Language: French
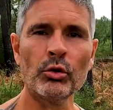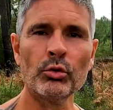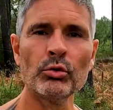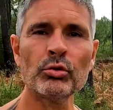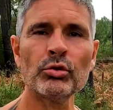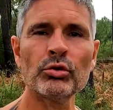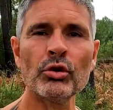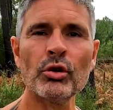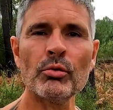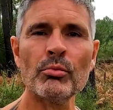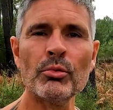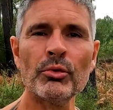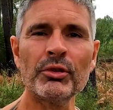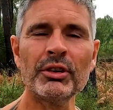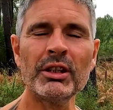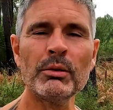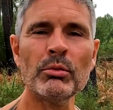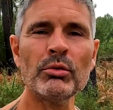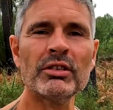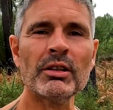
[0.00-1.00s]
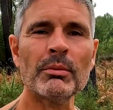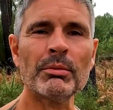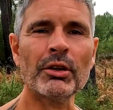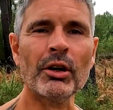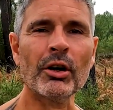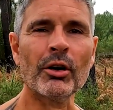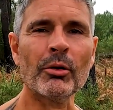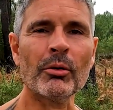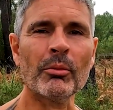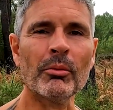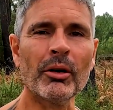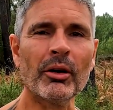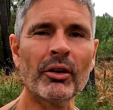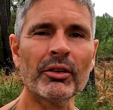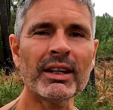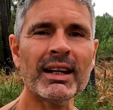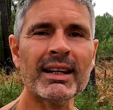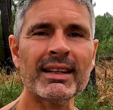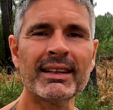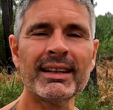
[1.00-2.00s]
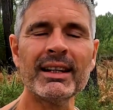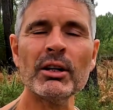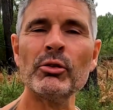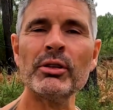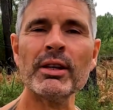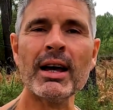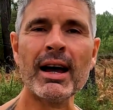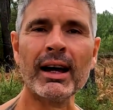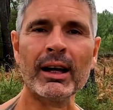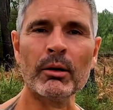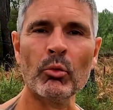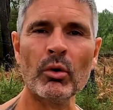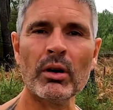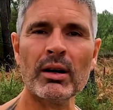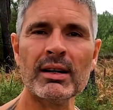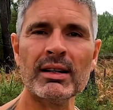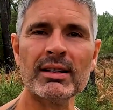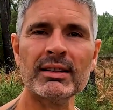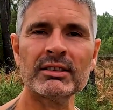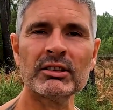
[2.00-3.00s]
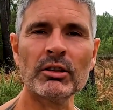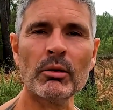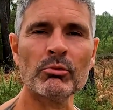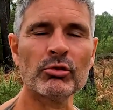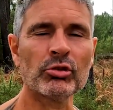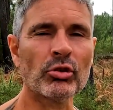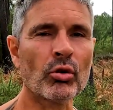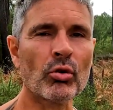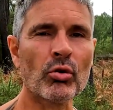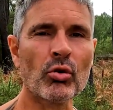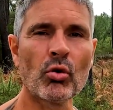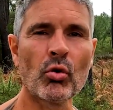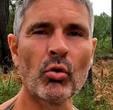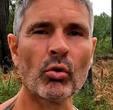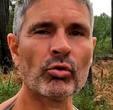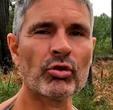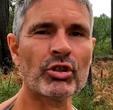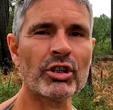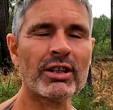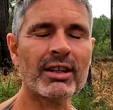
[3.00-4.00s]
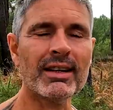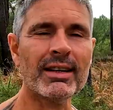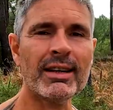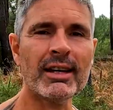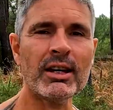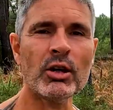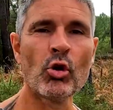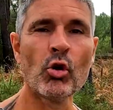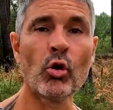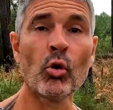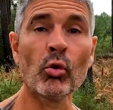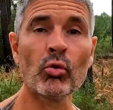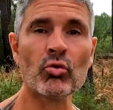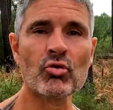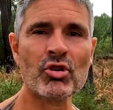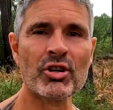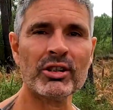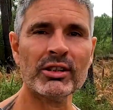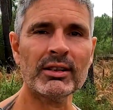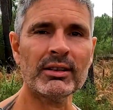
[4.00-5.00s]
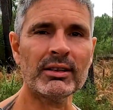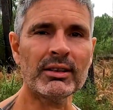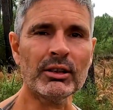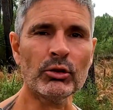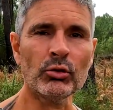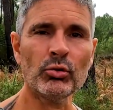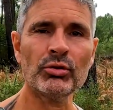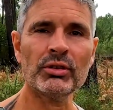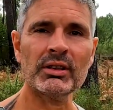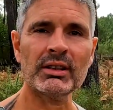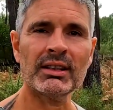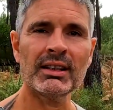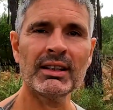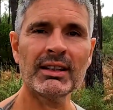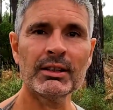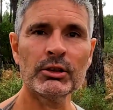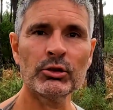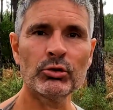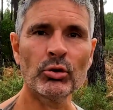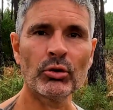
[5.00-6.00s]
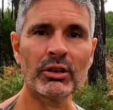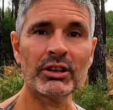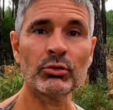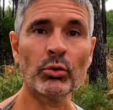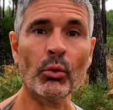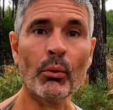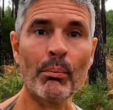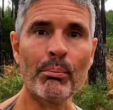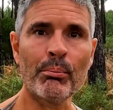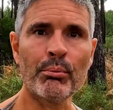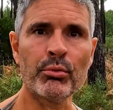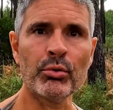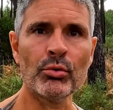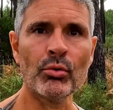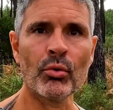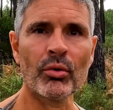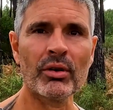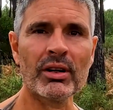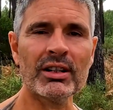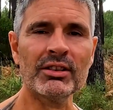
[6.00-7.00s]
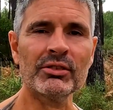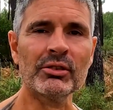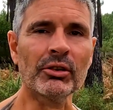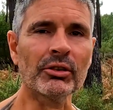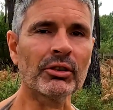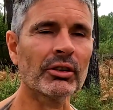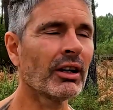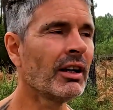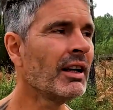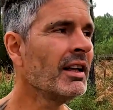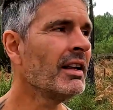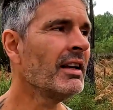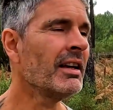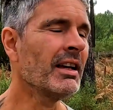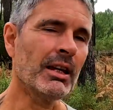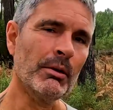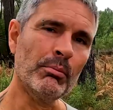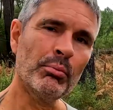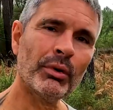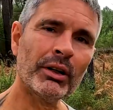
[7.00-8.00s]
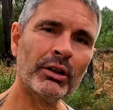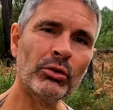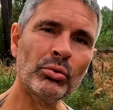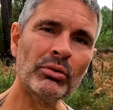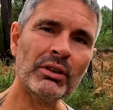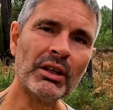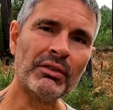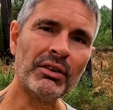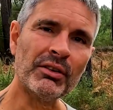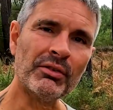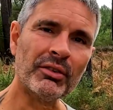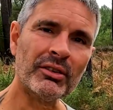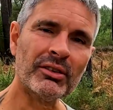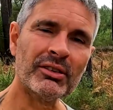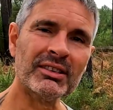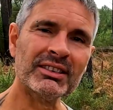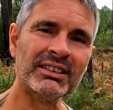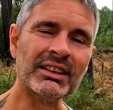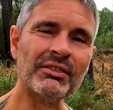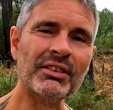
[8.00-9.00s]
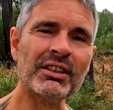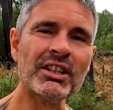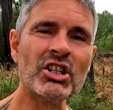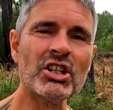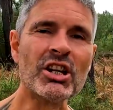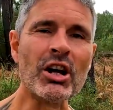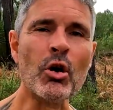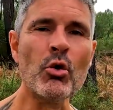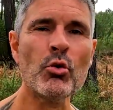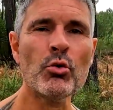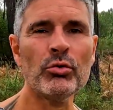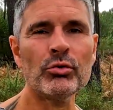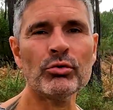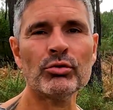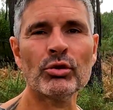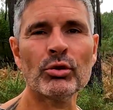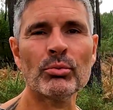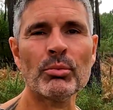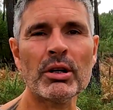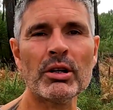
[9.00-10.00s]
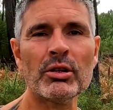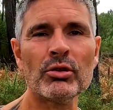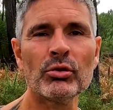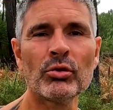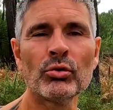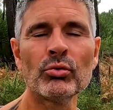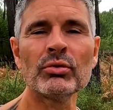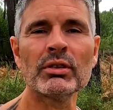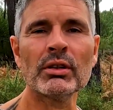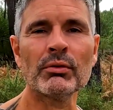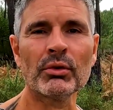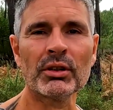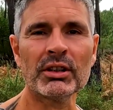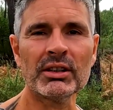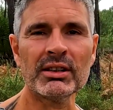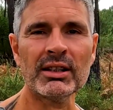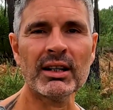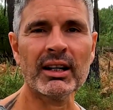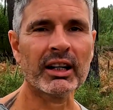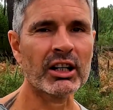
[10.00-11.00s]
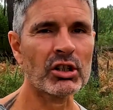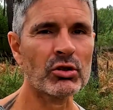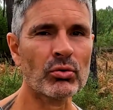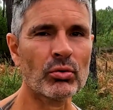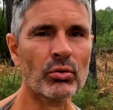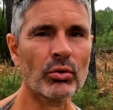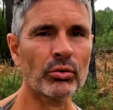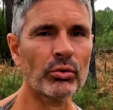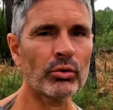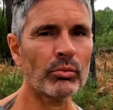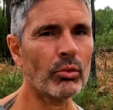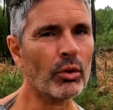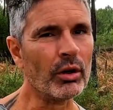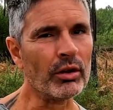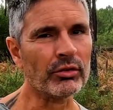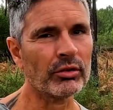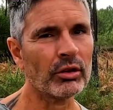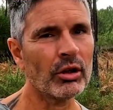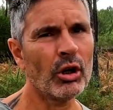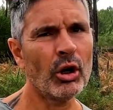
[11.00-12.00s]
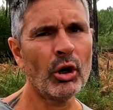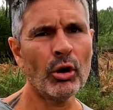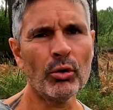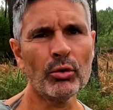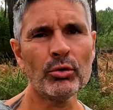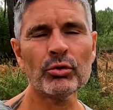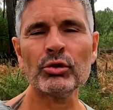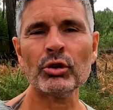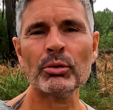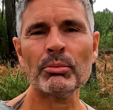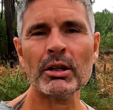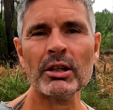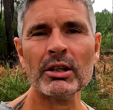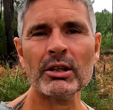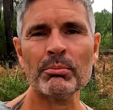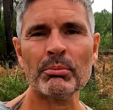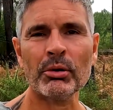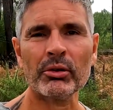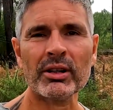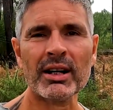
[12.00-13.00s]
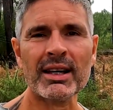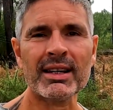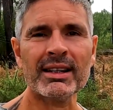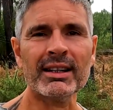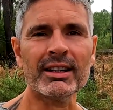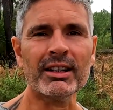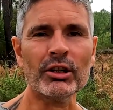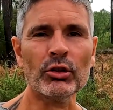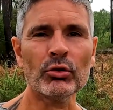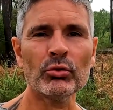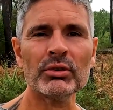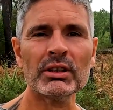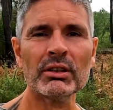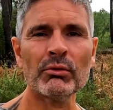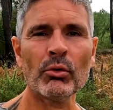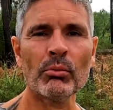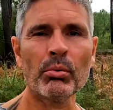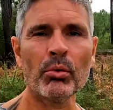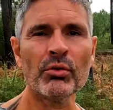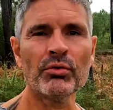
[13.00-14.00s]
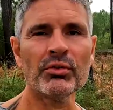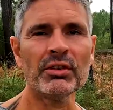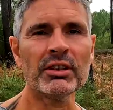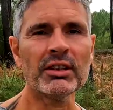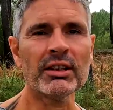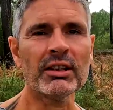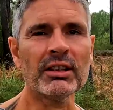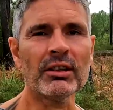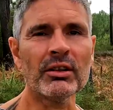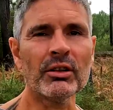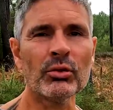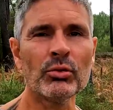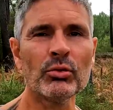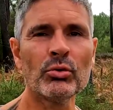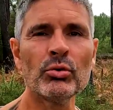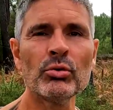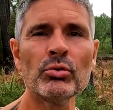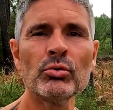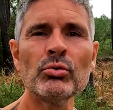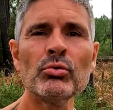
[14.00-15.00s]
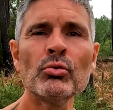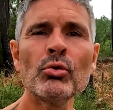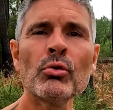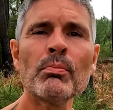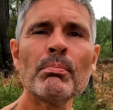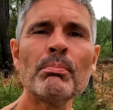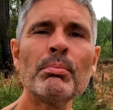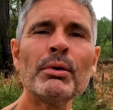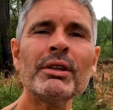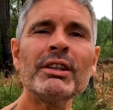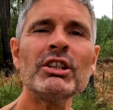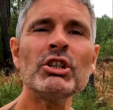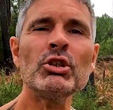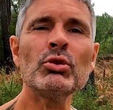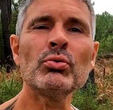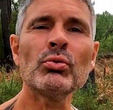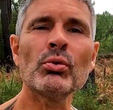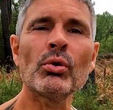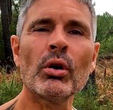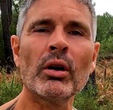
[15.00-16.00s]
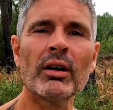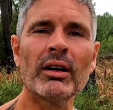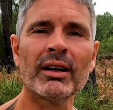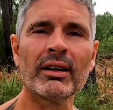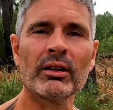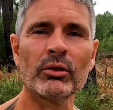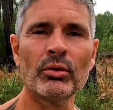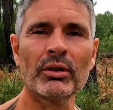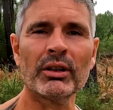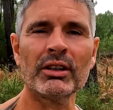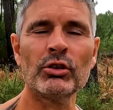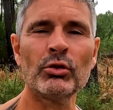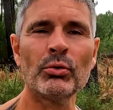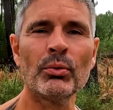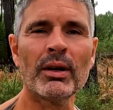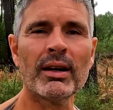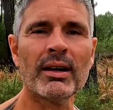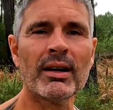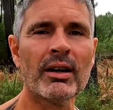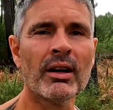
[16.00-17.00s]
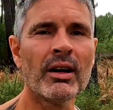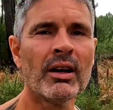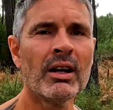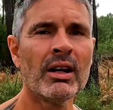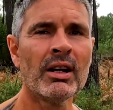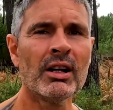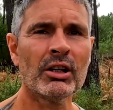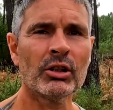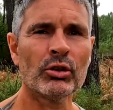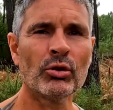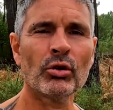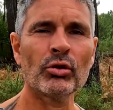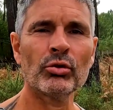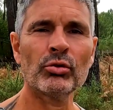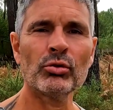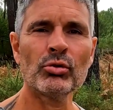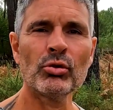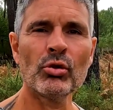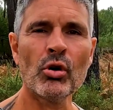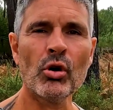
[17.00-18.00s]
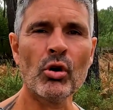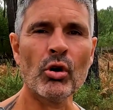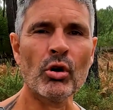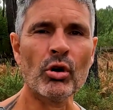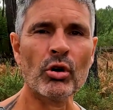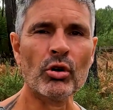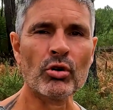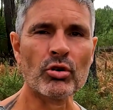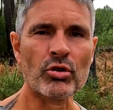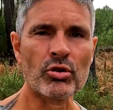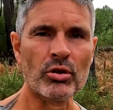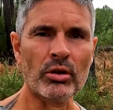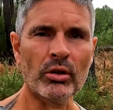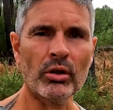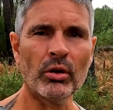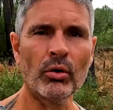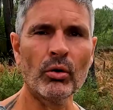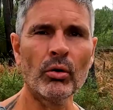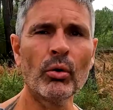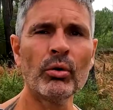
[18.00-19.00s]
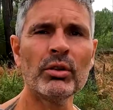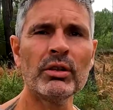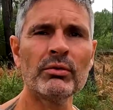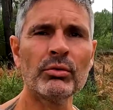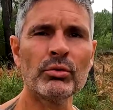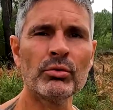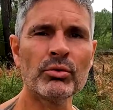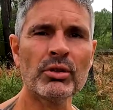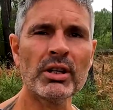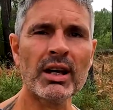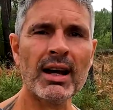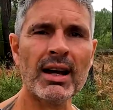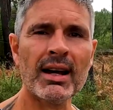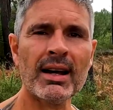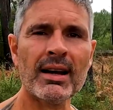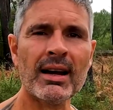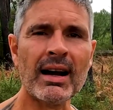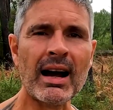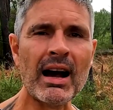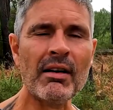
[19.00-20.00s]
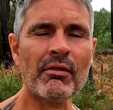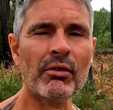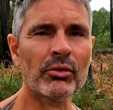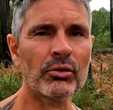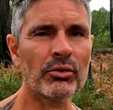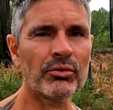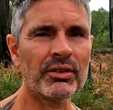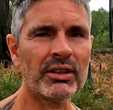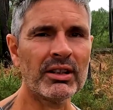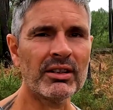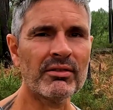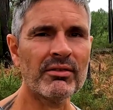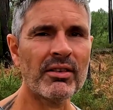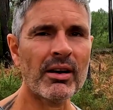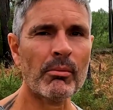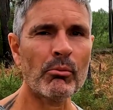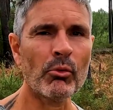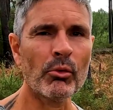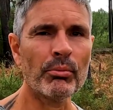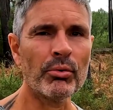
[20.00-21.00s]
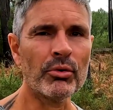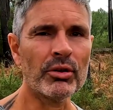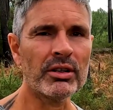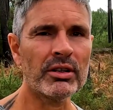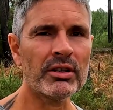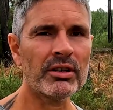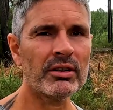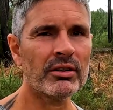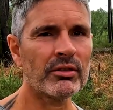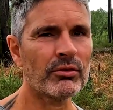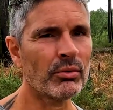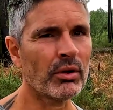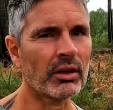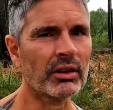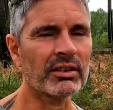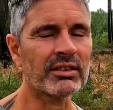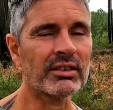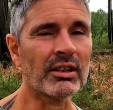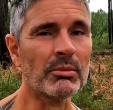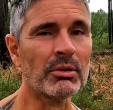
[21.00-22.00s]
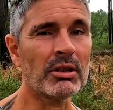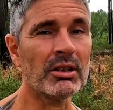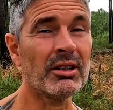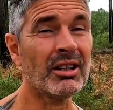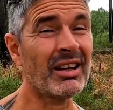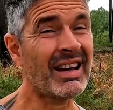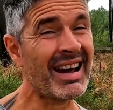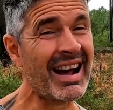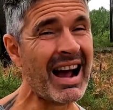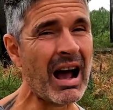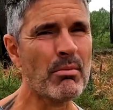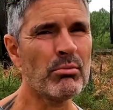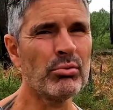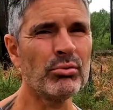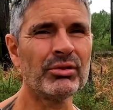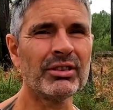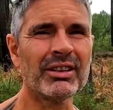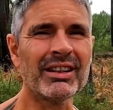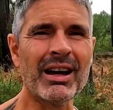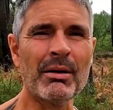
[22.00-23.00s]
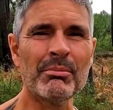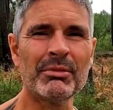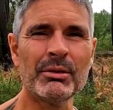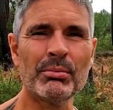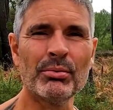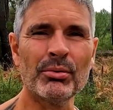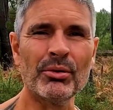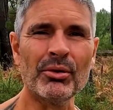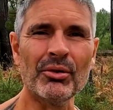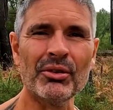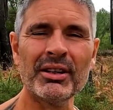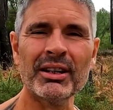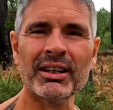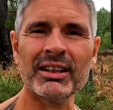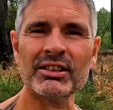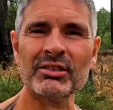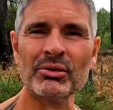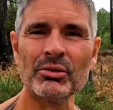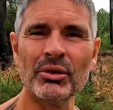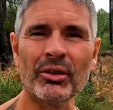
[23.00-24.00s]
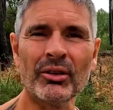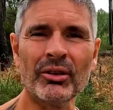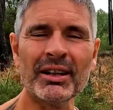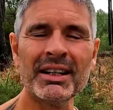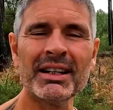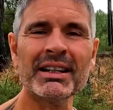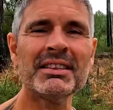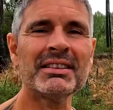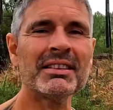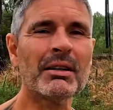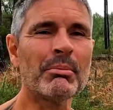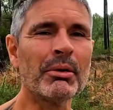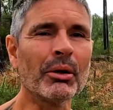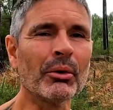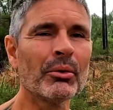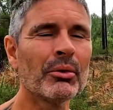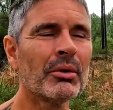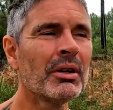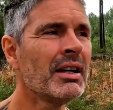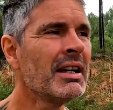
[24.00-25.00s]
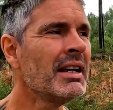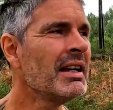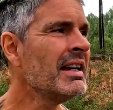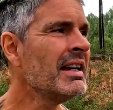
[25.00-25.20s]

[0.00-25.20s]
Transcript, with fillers: Nous sommes début septembre, Nat, Léonard et moi sommes en congé, les congés d'été, tu sais, ceux qui sont plus longs que les autres. Et pour être tout à fait franc, ça fait déjà une semaine que nous avons quitté la région grenobloise. Une semaine pendant laquelle nous avons profité de nos petits jours de rituel dans une gorge au niveau du Gard avant de filer vers Montpellier, voir des amis, abuser un petit peu des restaurants et des apéros